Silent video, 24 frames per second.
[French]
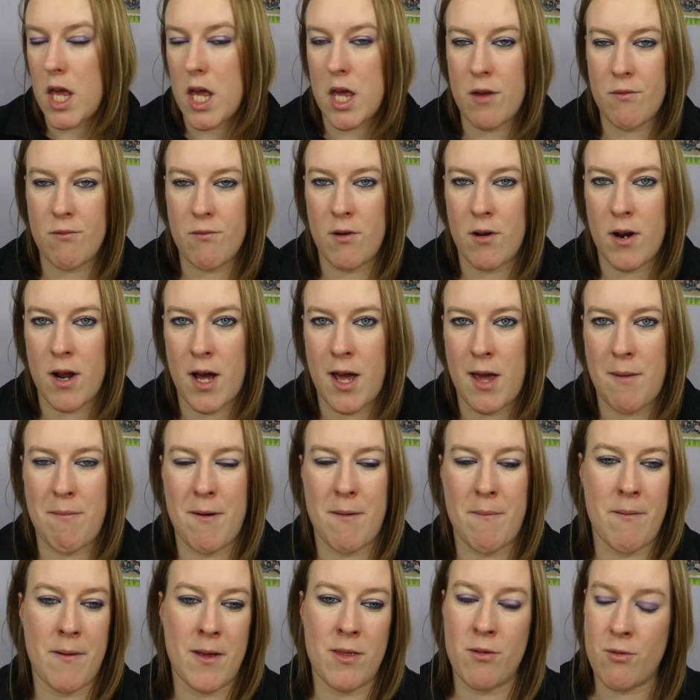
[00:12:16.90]
et, voilà, et
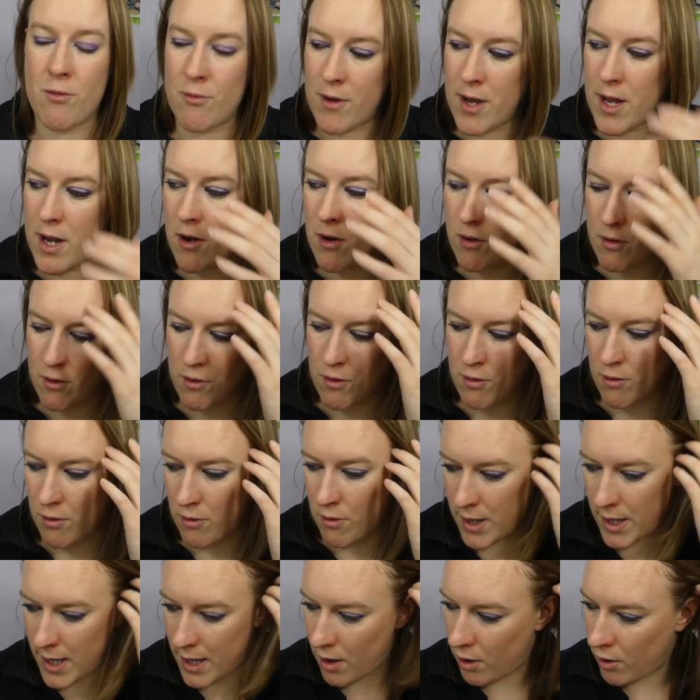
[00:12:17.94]
Papa Noël
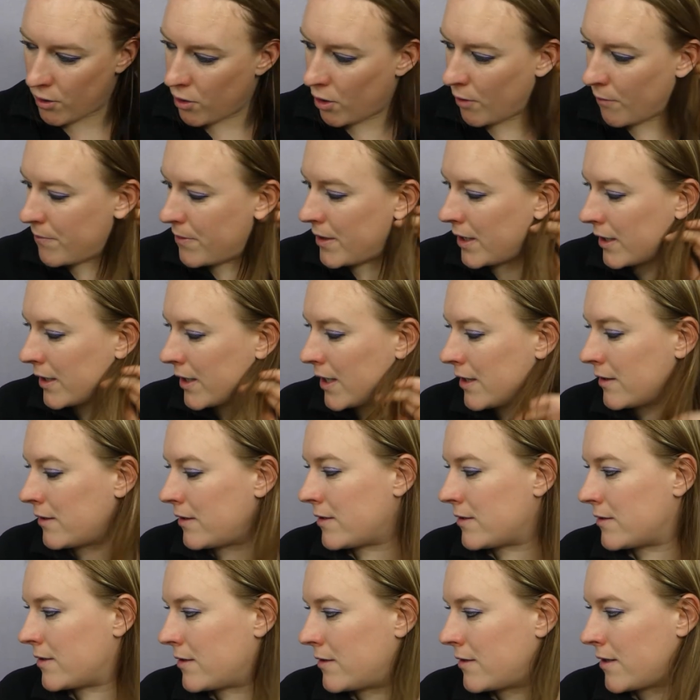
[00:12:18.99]
euh, est encore bien
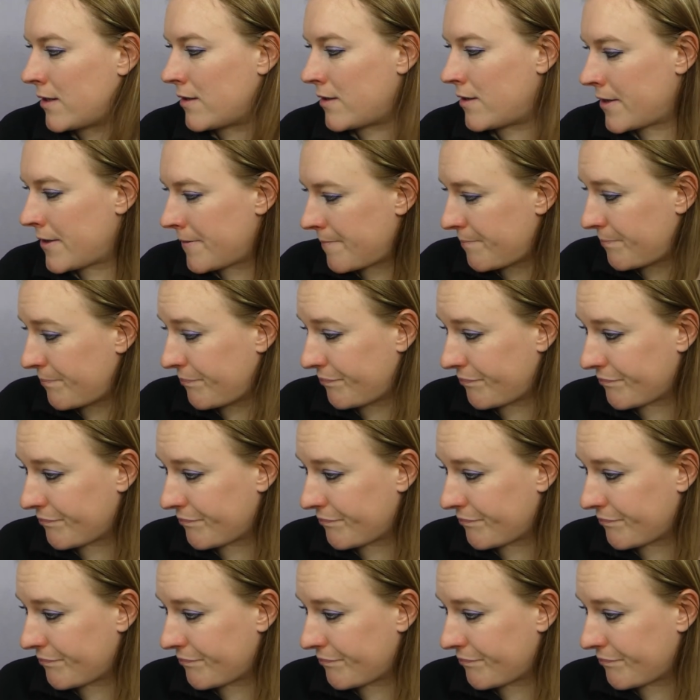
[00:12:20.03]
gâté cette année.